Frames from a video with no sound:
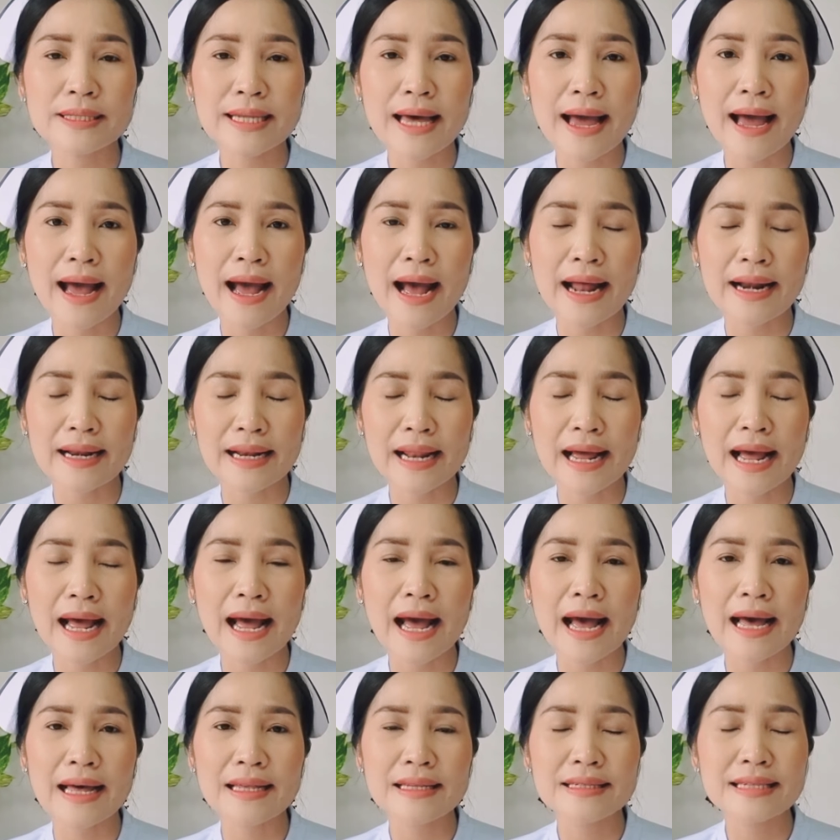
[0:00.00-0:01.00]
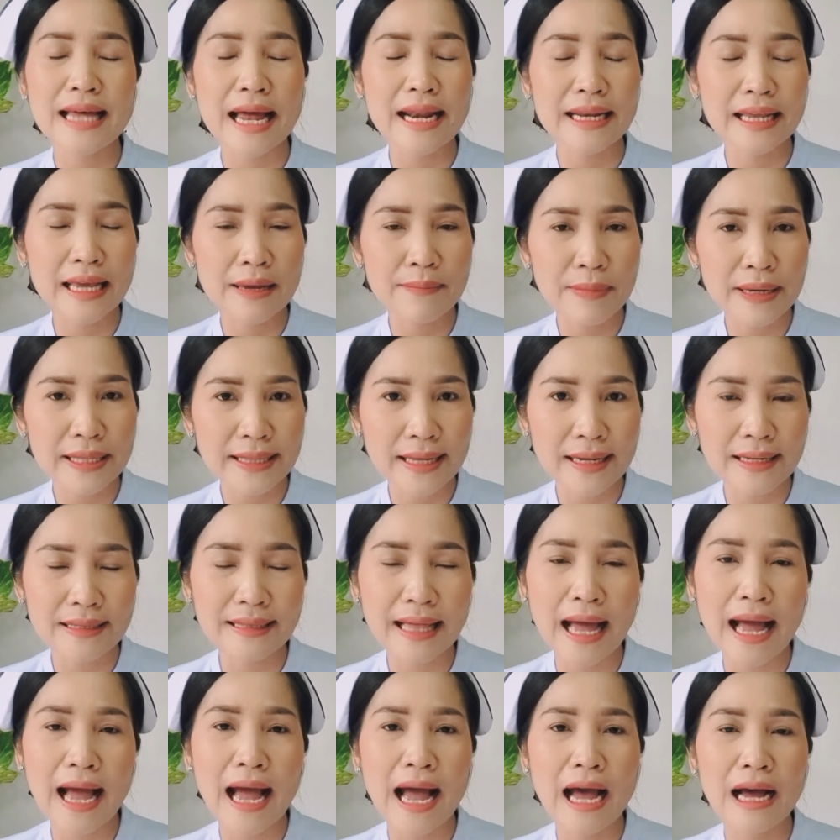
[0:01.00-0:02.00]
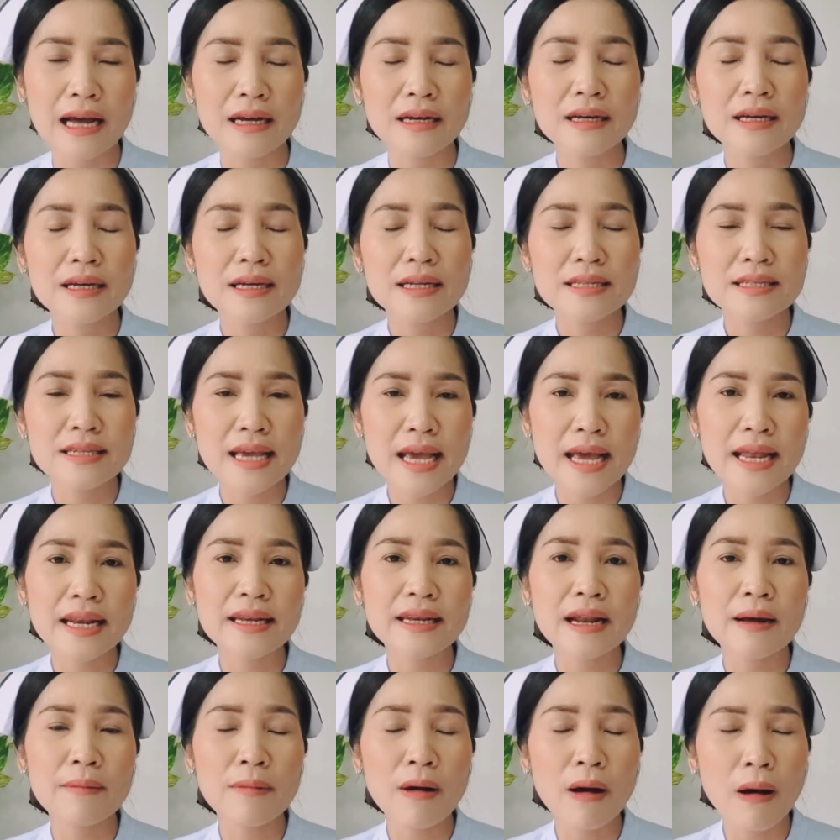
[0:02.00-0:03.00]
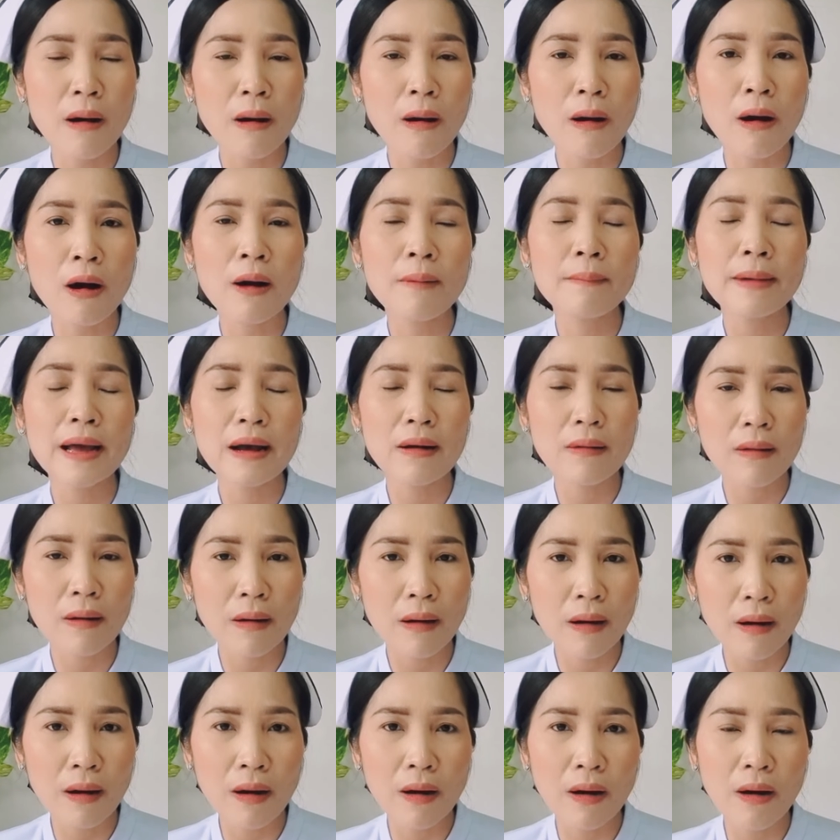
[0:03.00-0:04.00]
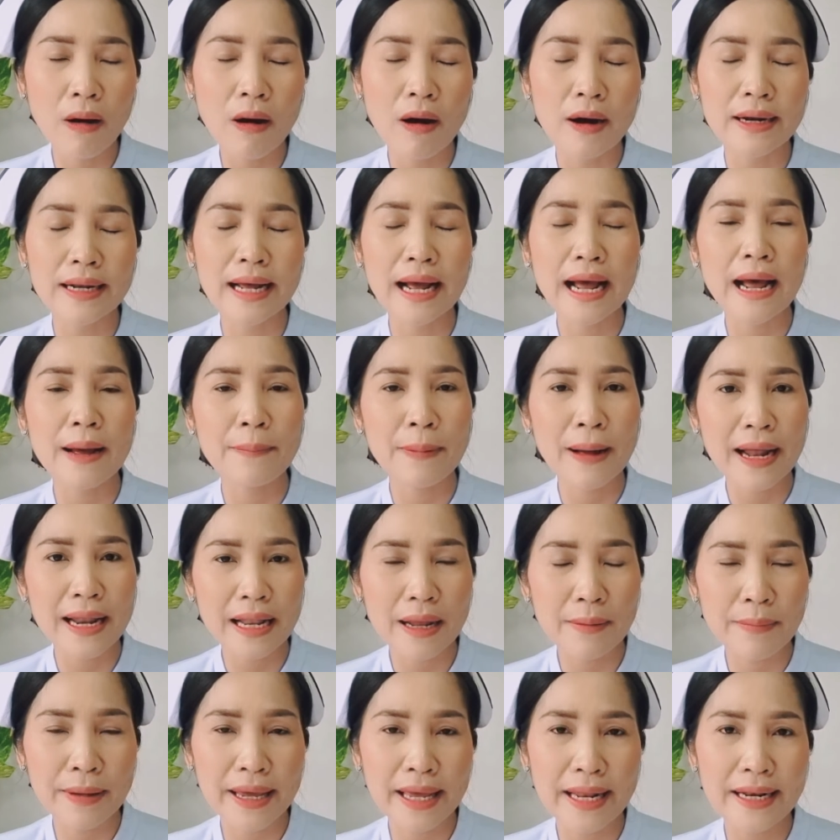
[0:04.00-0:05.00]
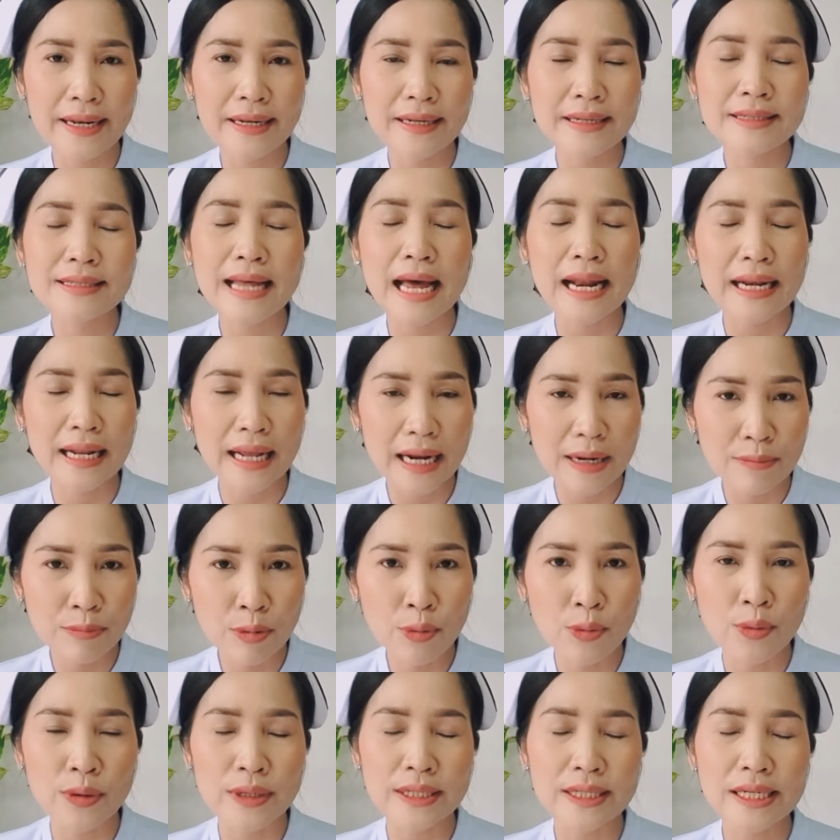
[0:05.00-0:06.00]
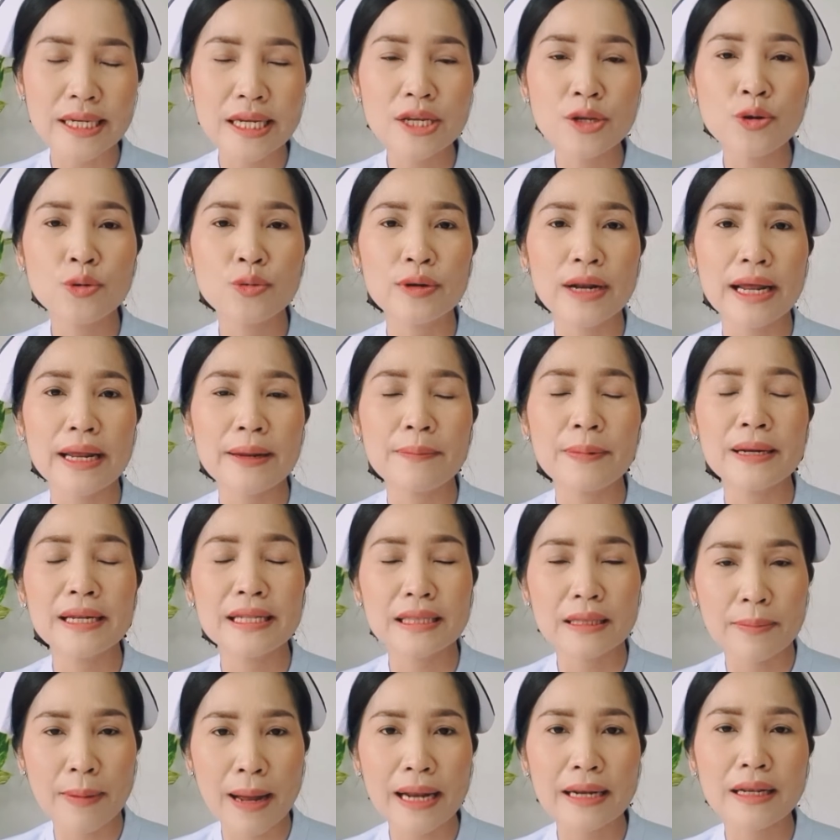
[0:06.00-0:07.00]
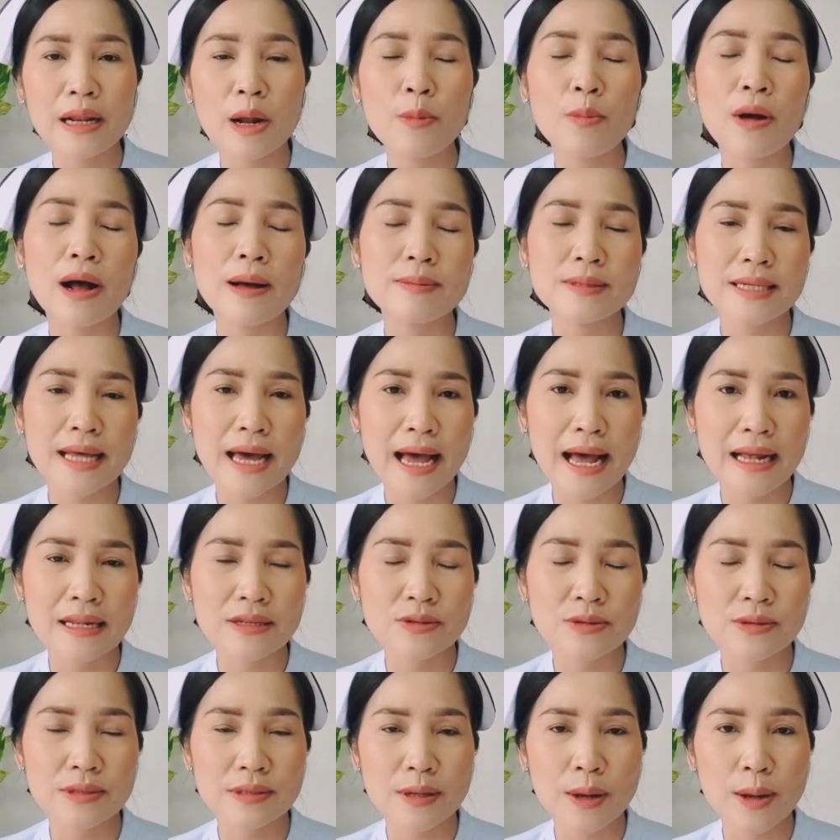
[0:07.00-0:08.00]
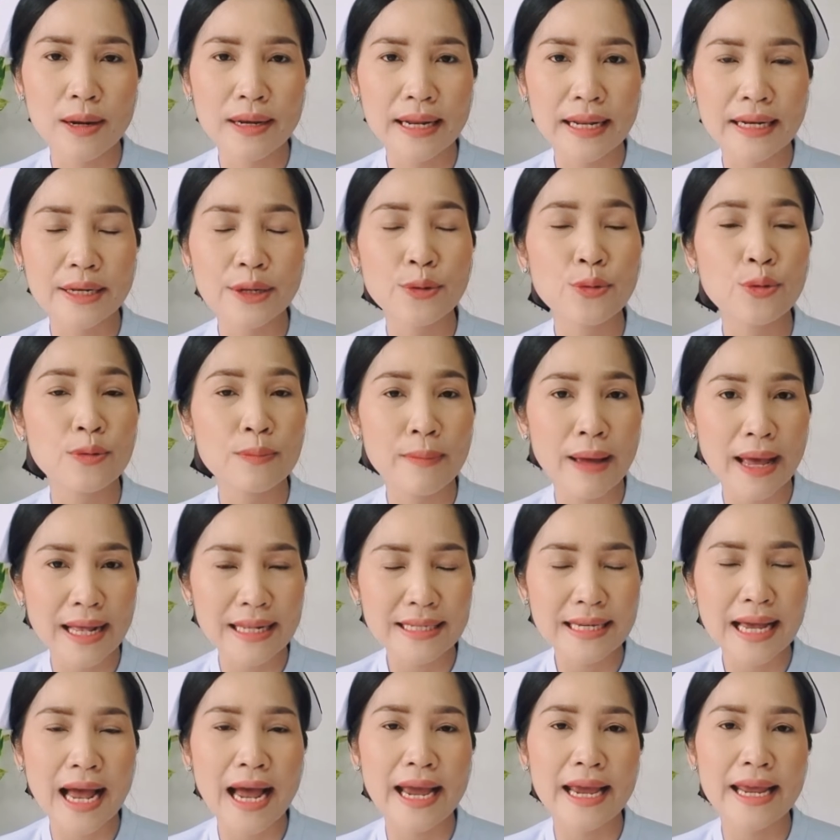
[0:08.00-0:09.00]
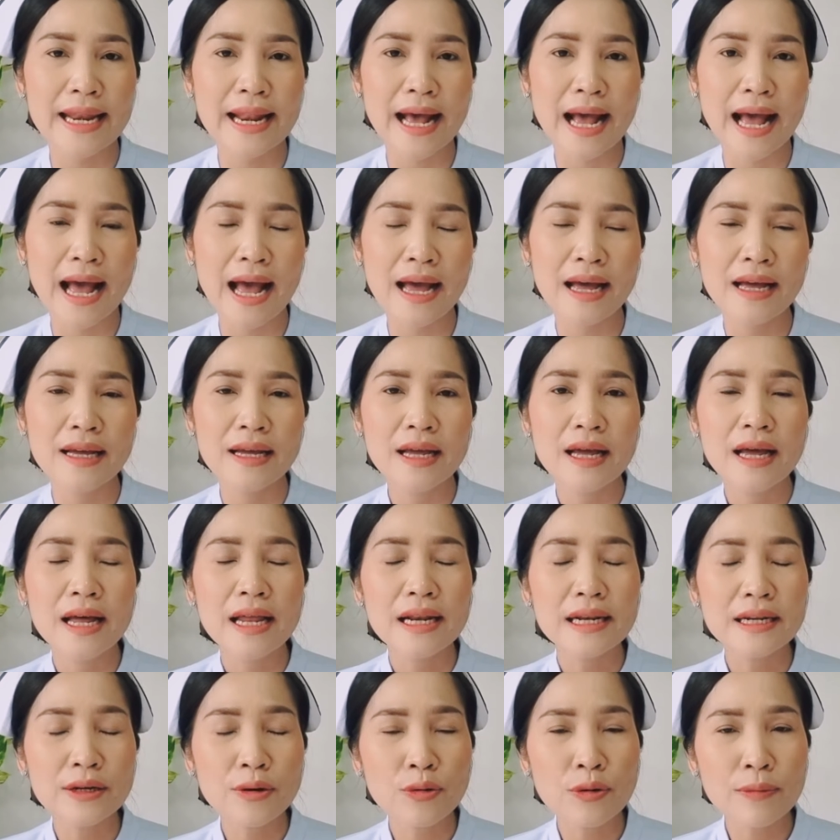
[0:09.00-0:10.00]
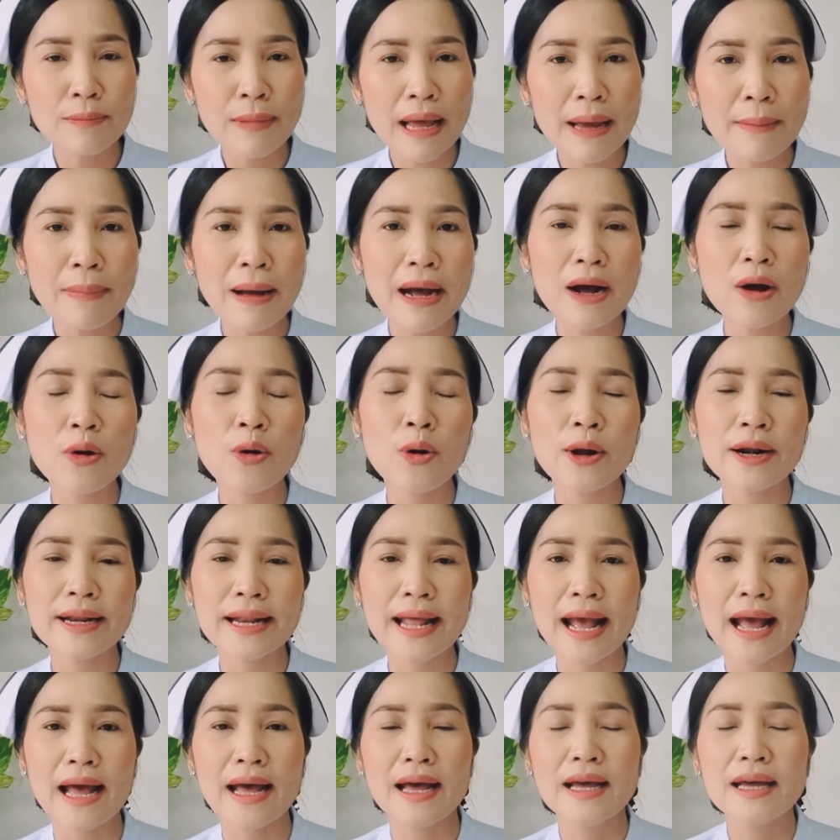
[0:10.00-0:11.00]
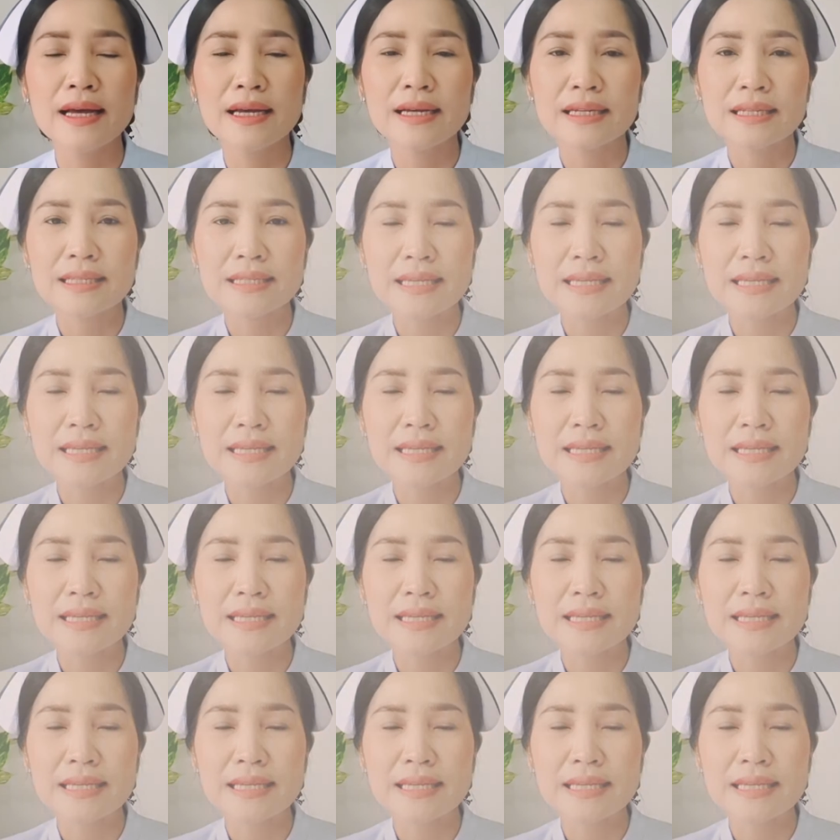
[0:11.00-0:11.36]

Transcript: ทำความสะอาดนะคะสารเคมีต่างๆเช่นน้ำหอมแอลกอฮอล์นะคะพาราเบนสารกันบูดที่อยู่ในผลิตภัณฑ์ทำความสะอาดจุดซ่อนเลนที่คุณแม่ใช้นะคะหรือคุณแม่บางคนเนี่ย